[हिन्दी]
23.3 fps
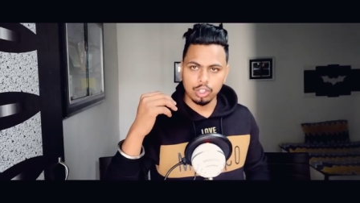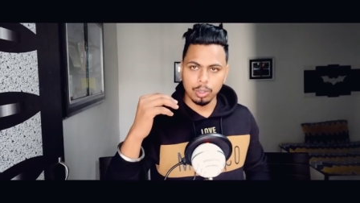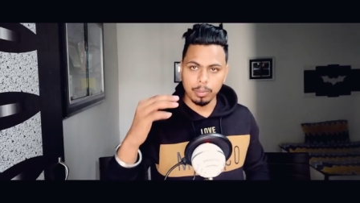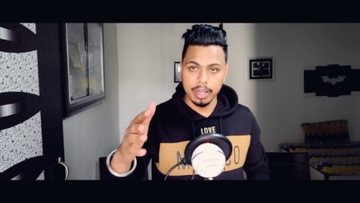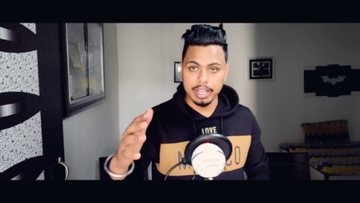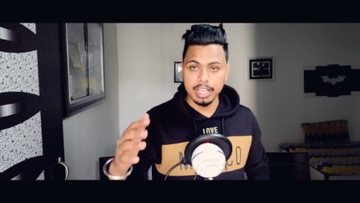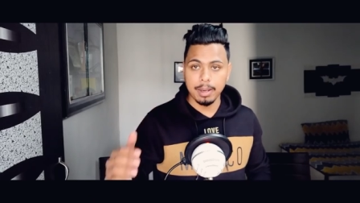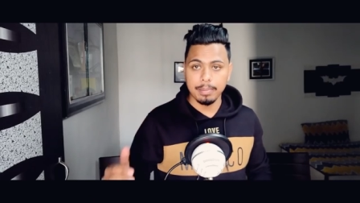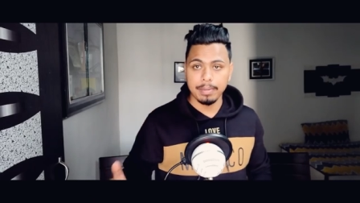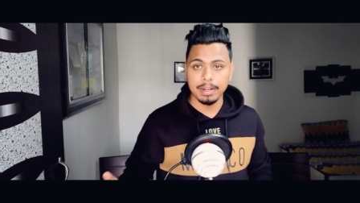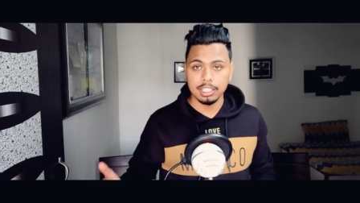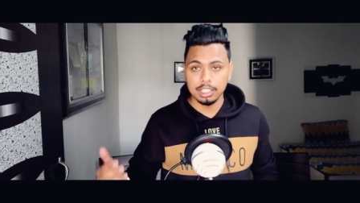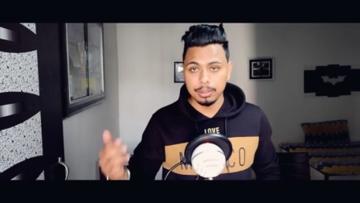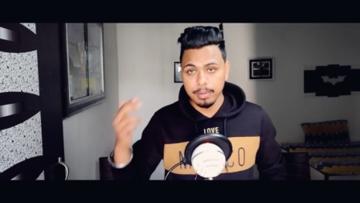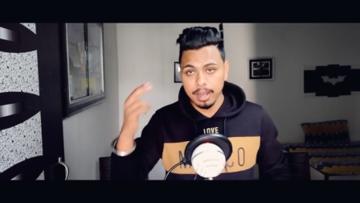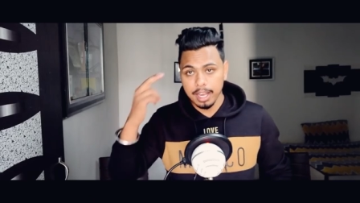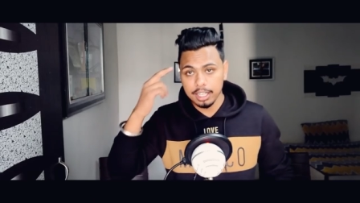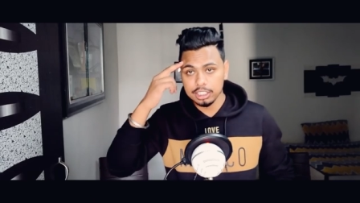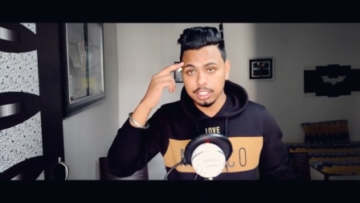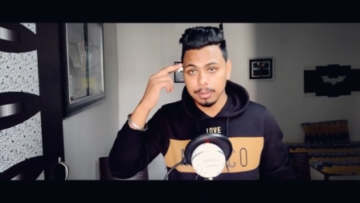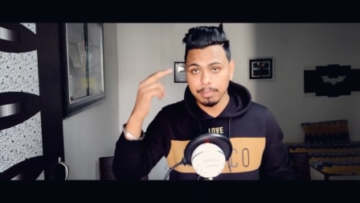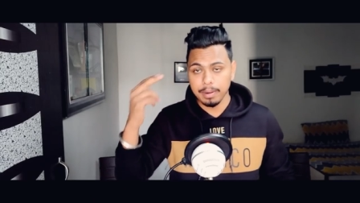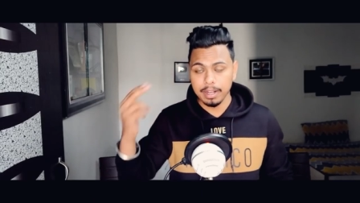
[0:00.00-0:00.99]
तो भाई अपने
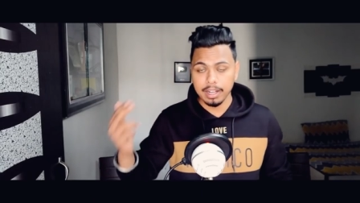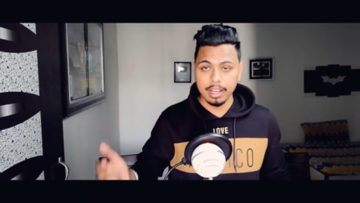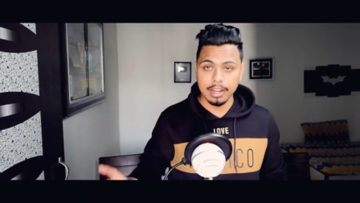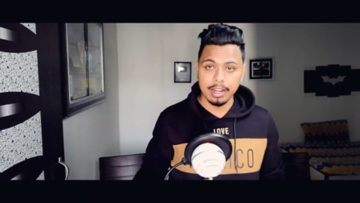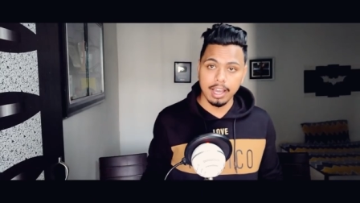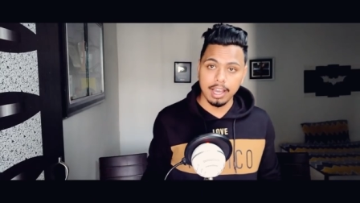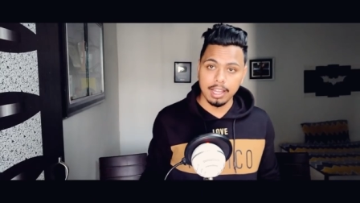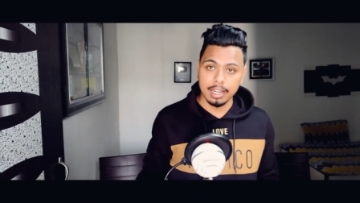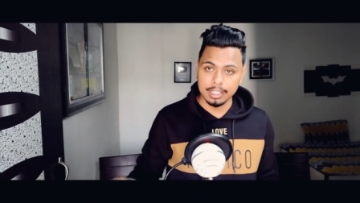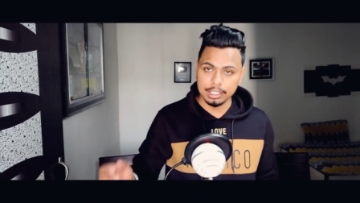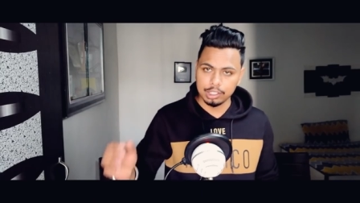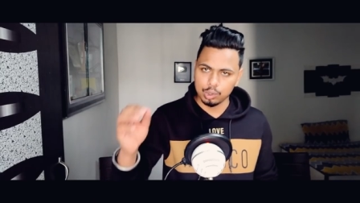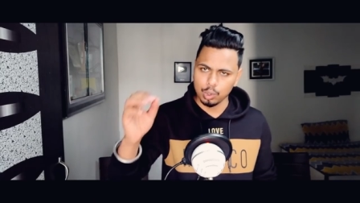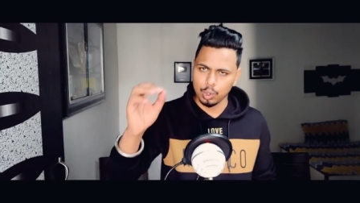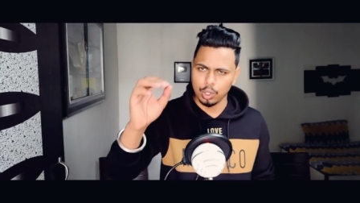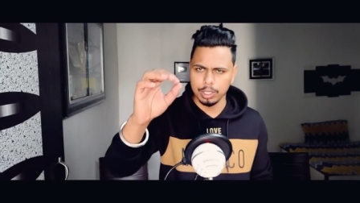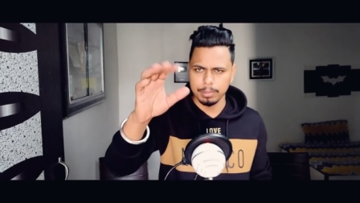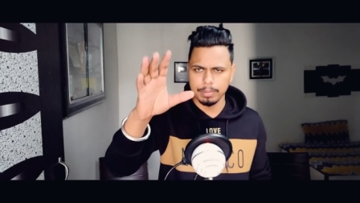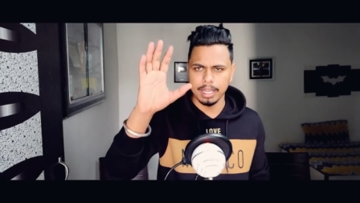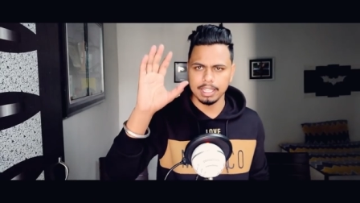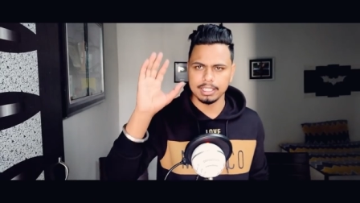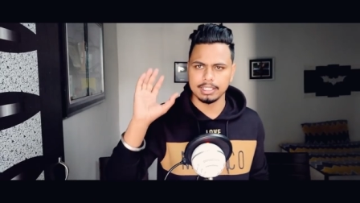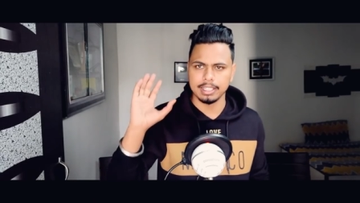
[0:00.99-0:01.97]
दिमाग से पंगा ना ले तो ही
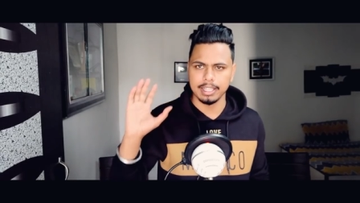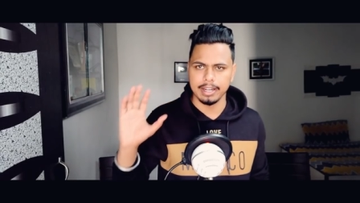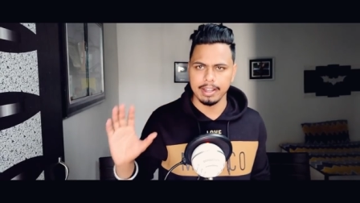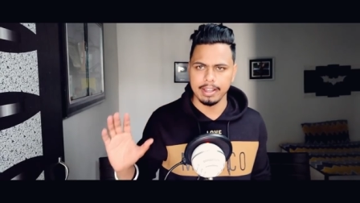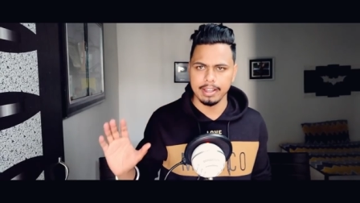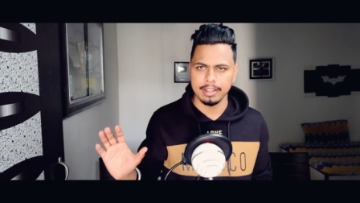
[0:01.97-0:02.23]
बेहतर